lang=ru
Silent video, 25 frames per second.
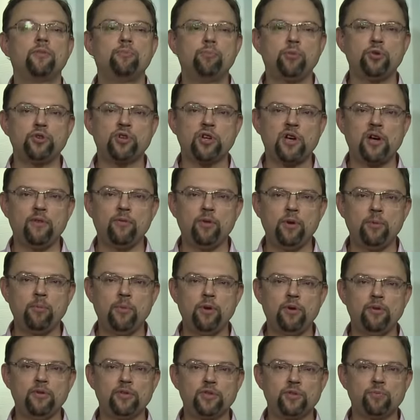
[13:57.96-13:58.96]

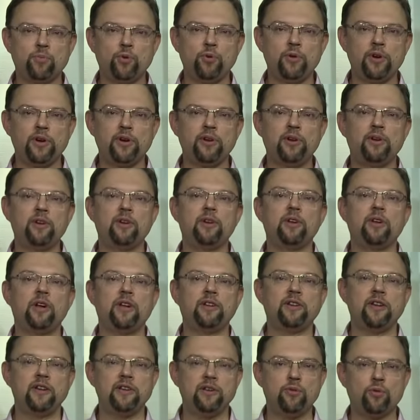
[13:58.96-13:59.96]
пучковом сборе.
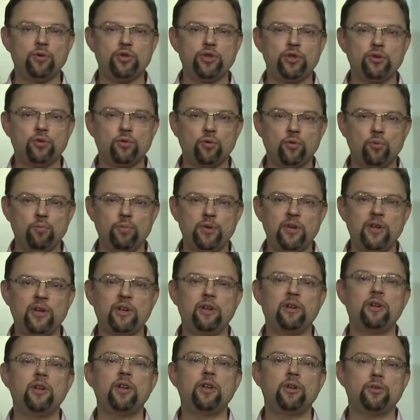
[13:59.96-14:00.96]
Она не очень
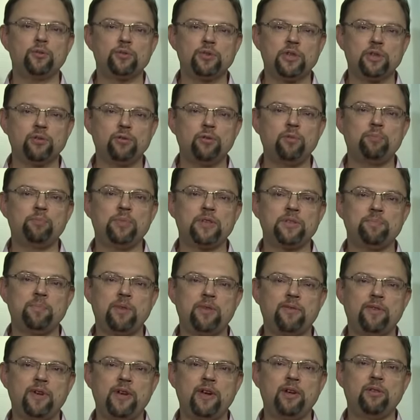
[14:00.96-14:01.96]
крупная, но зато
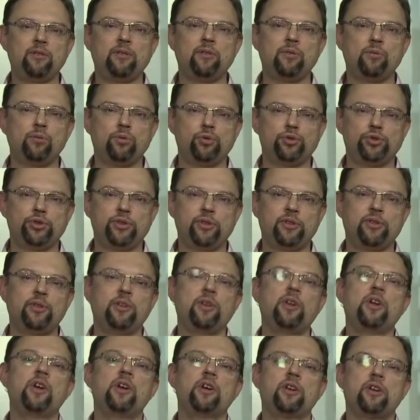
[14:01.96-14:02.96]
поспевает уже
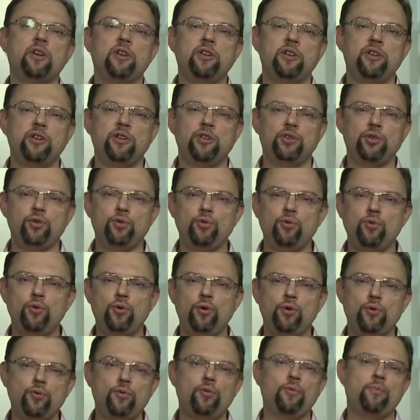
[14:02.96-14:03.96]
к
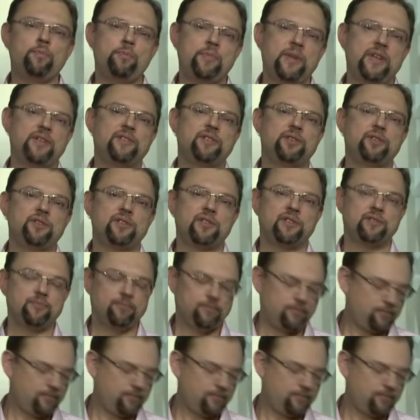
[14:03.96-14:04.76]
июлю месяца.